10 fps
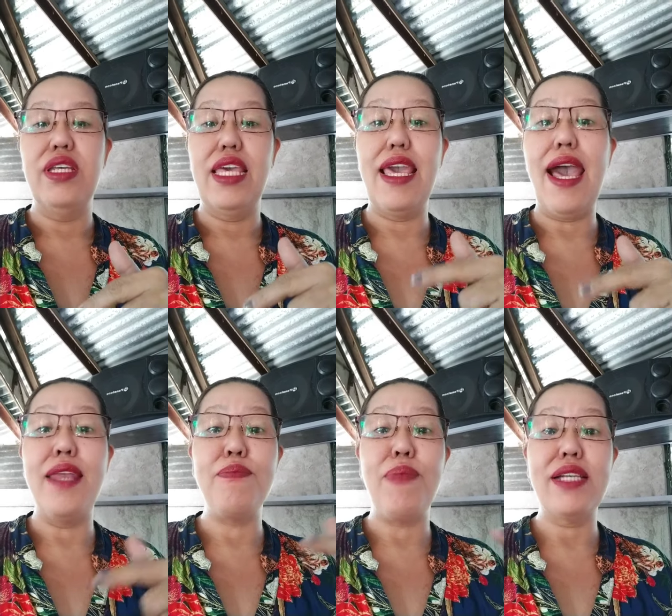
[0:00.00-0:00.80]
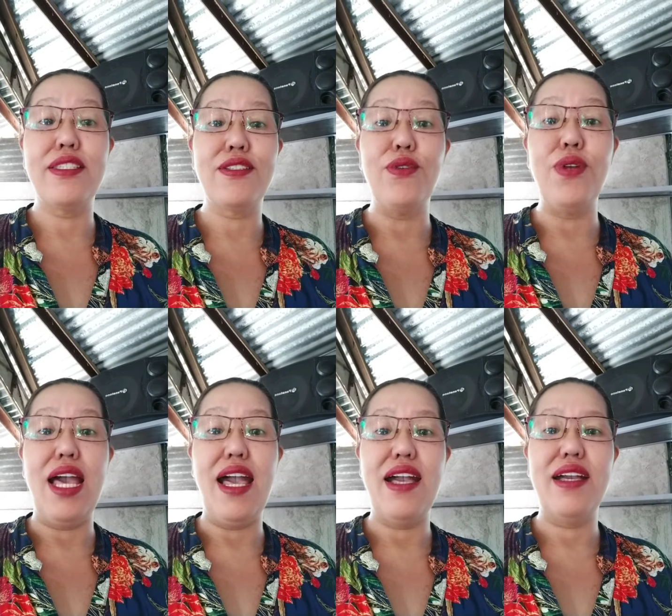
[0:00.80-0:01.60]
i-unbox ko
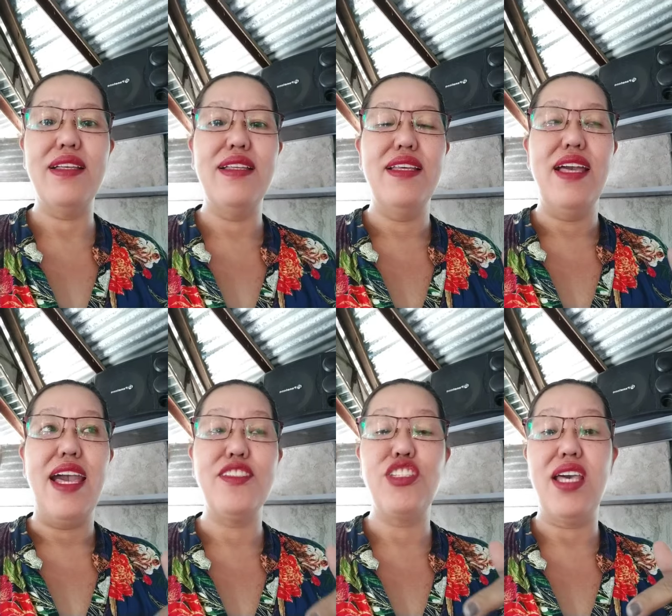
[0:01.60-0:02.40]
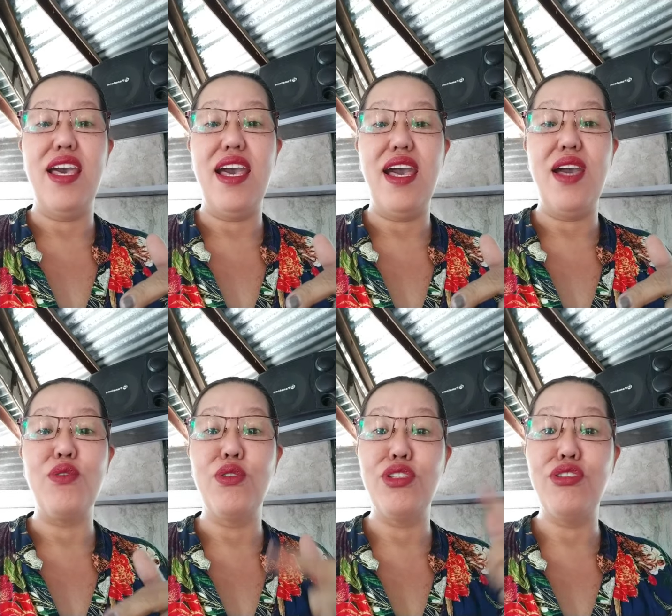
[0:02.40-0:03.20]
lang. At saka,
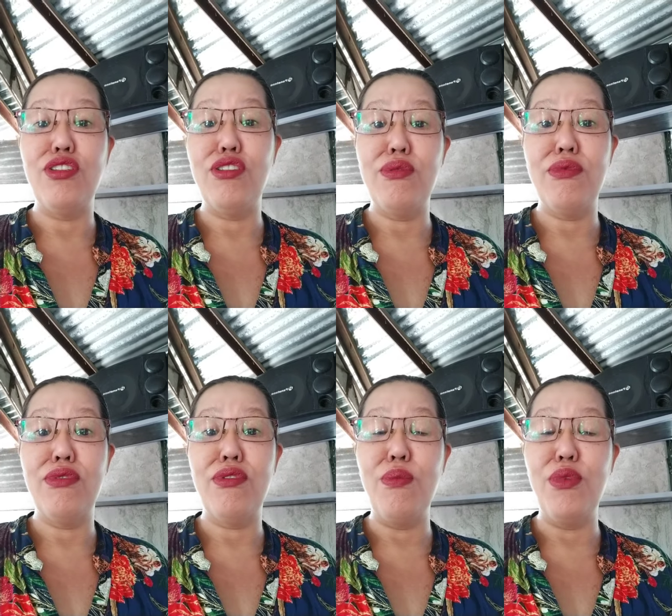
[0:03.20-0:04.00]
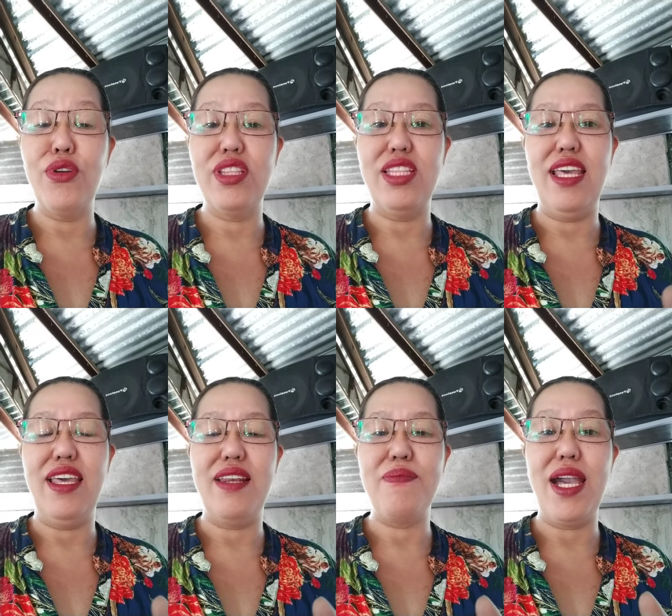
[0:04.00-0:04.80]
kung gusto niyo yung
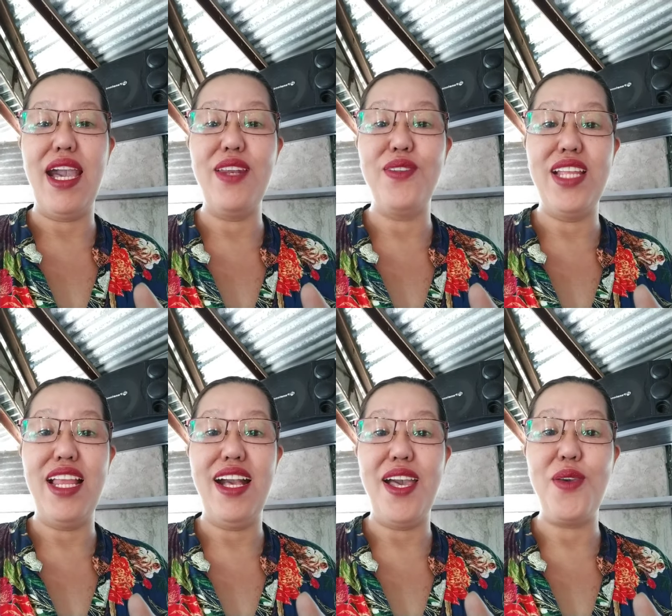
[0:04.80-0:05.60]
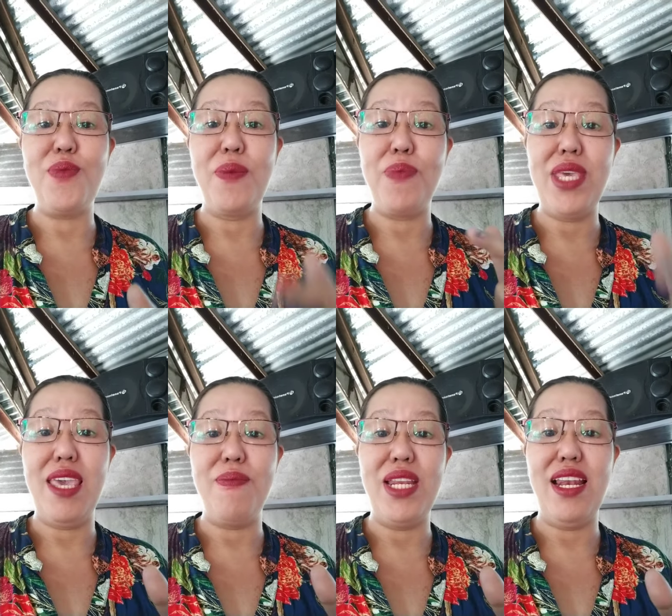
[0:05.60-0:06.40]
umorder, mag-ano na lang kayo,
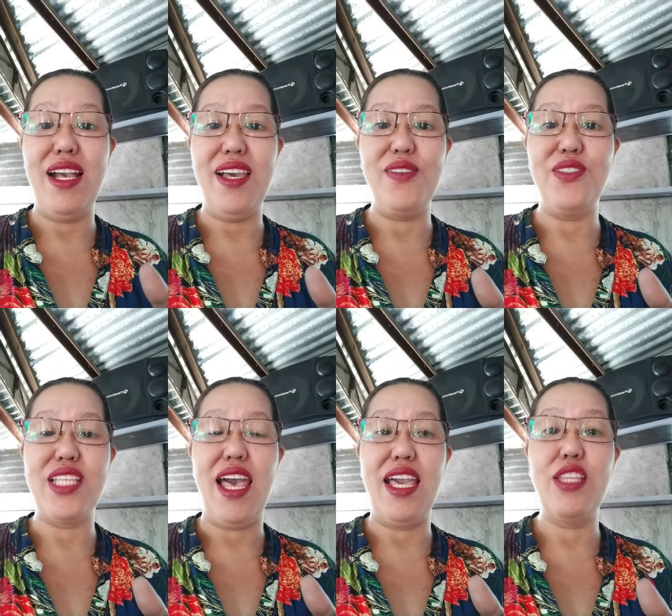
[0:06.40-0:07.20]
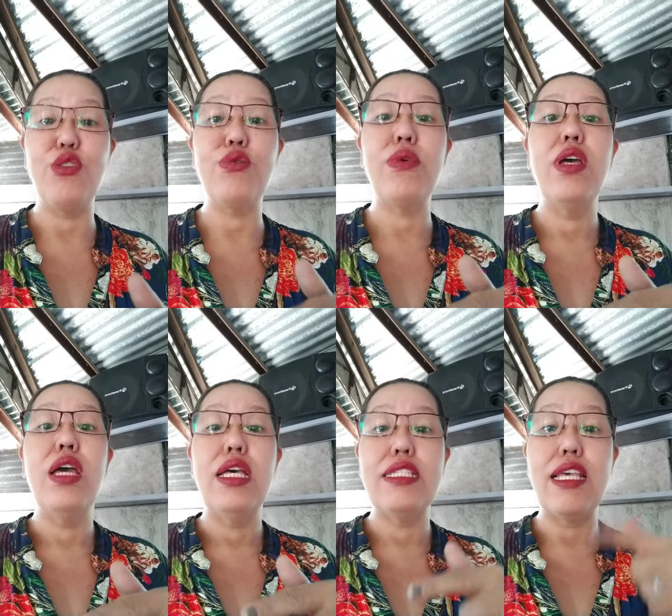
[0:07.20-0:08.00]
mag-PM na lang kayo sa akin. Yung
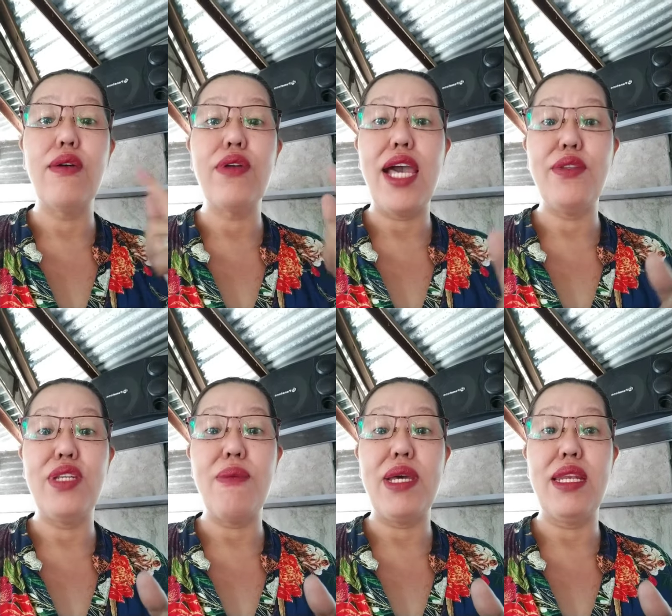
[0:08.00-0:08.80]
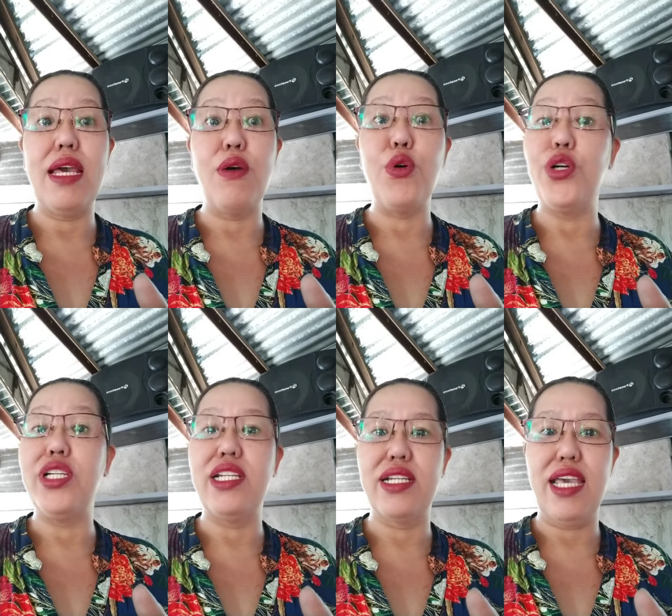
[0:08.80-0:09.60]
sigurado naman na
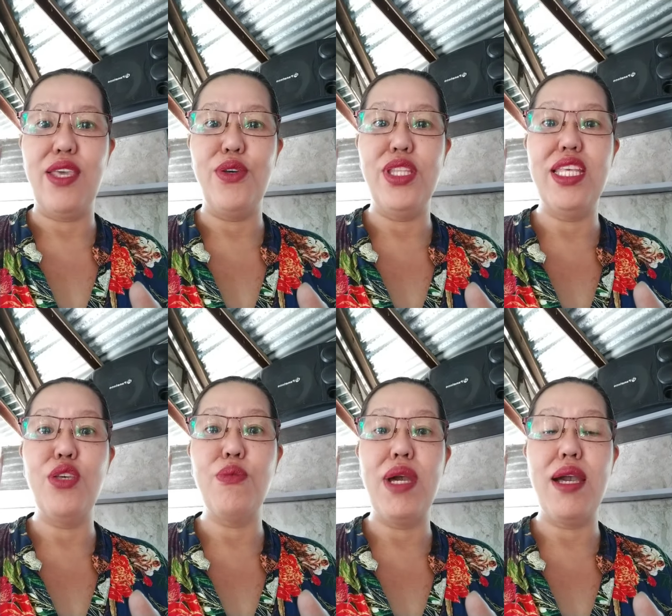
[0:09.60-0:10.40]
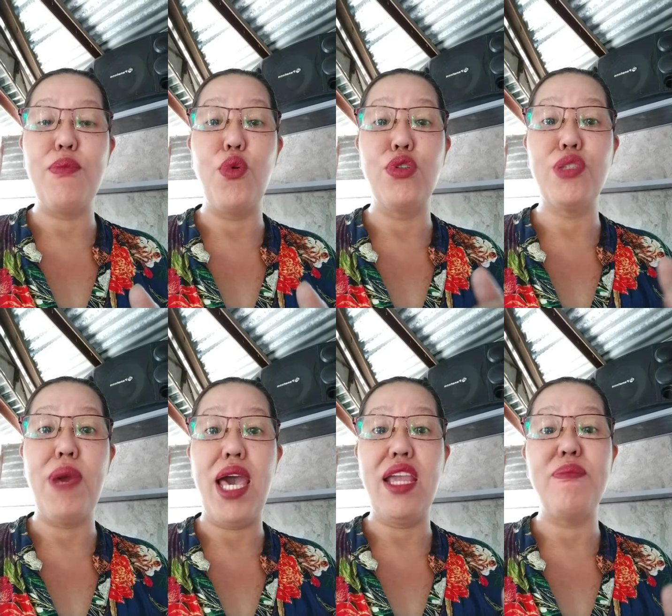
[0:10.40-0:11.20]
o-order kayo. Hindi yung mga bugos
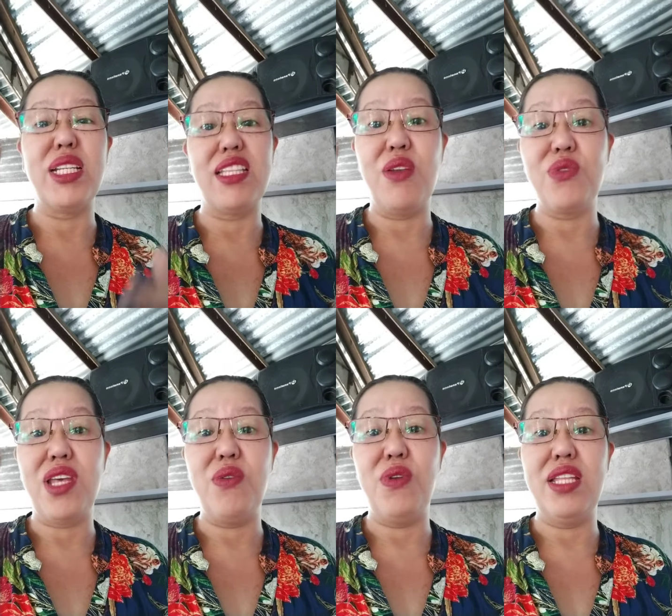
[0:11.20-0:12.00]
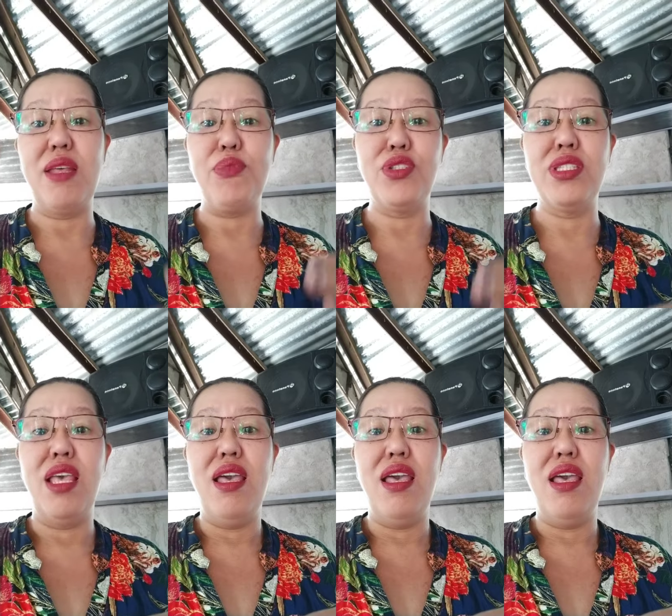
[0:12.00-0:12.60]
buyer, magtanong-tanong na tapos